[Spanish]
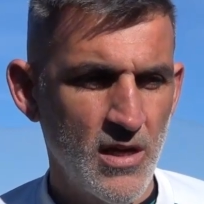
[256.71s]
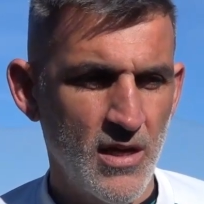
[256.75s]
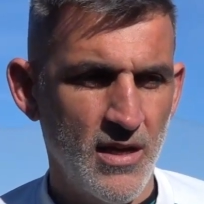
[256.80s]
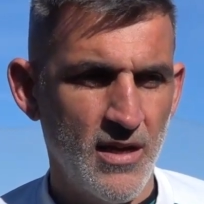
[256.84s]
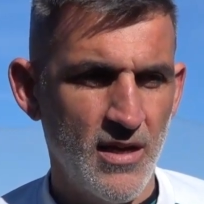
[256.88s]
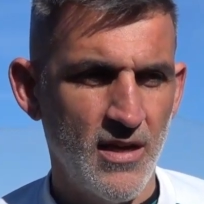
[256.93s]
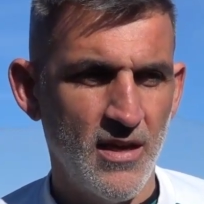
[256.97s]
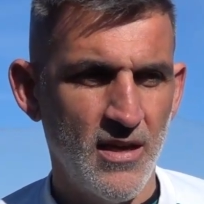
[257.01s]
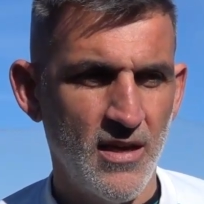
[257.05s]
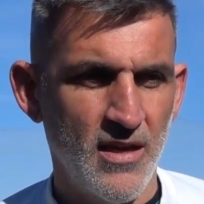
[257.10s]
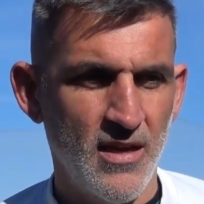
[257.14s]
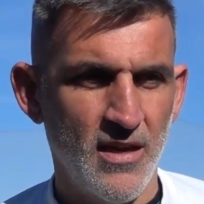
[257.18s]

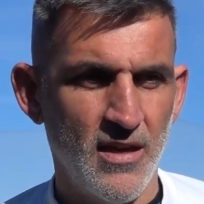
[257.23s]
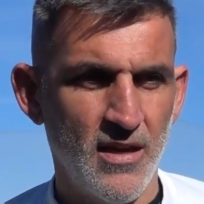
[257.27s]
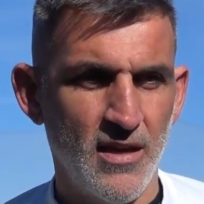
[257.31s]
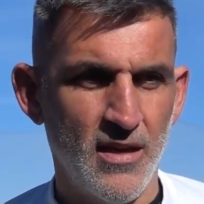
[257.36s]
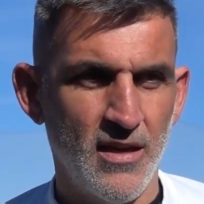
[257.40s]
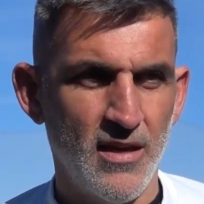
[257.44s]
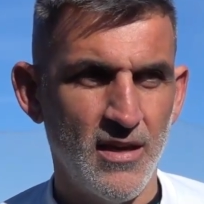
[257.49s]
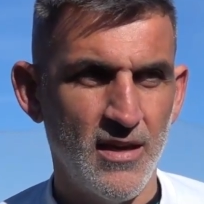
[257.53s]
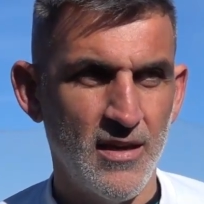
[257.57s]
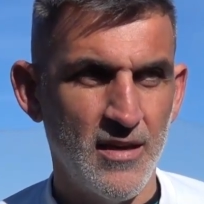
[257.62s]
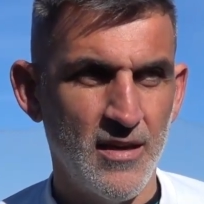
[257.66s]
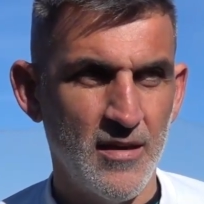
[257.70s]

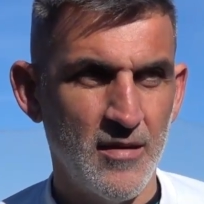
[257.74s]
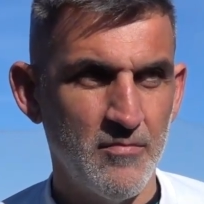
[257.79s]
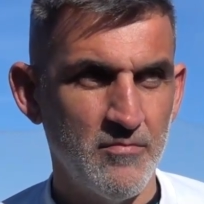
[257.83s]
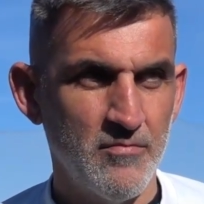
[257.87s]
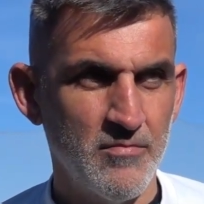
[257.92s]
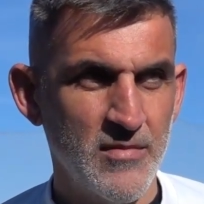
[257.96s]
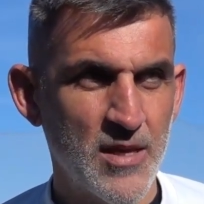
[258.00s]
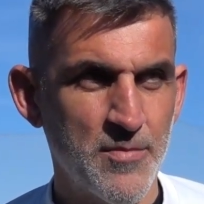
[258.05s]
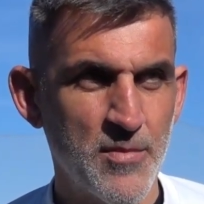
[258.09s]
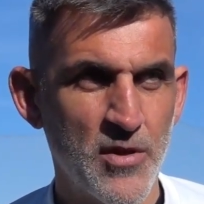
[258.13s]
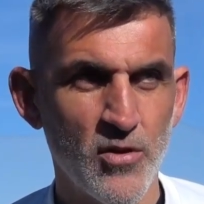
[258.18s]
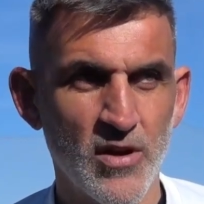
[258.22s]
Eh,
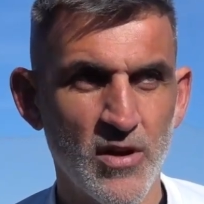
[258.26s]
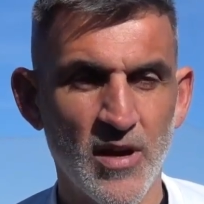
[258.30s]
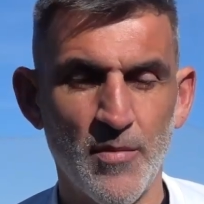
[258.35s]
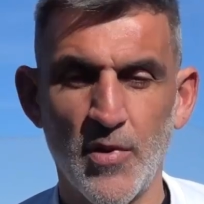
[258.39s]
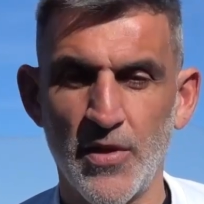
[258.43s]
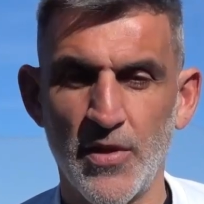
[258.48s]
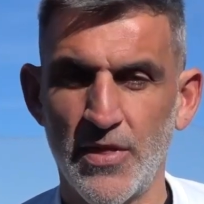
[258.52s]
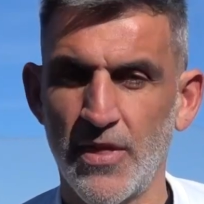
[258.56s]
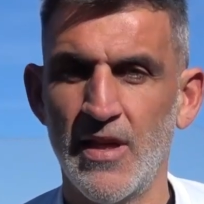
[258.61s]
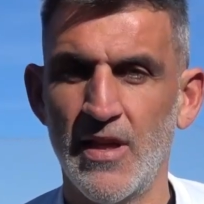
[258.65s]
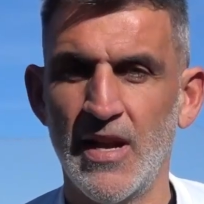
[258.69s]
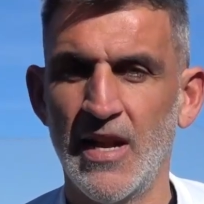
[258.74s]
medio de
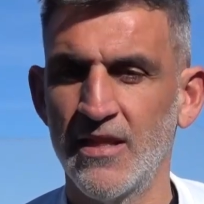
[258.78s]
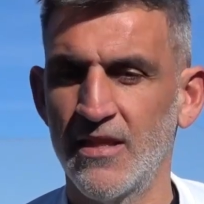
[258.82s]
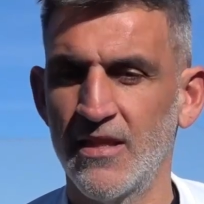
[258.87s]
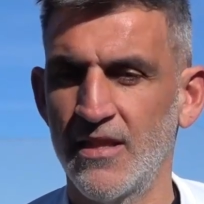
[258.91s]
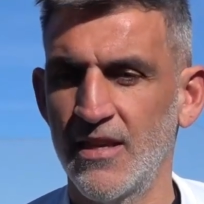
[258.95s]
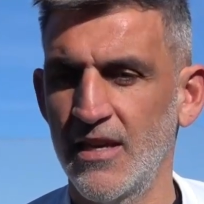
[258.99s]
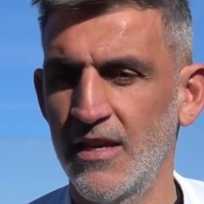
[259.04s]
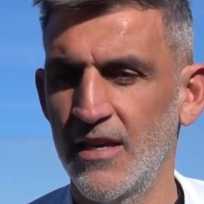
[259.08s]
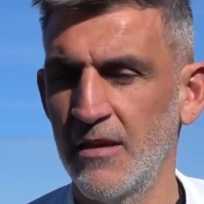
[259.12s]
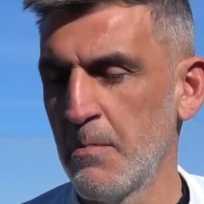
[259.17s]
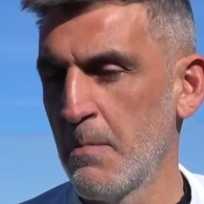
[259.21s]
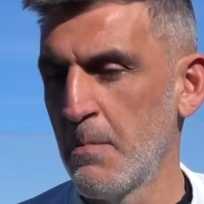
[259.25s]
hacia
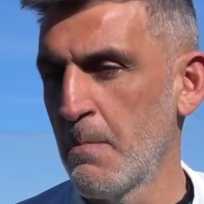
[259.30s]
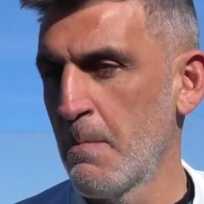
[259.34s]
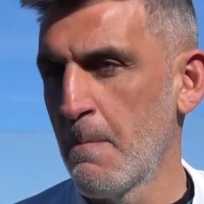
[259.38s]
adelante,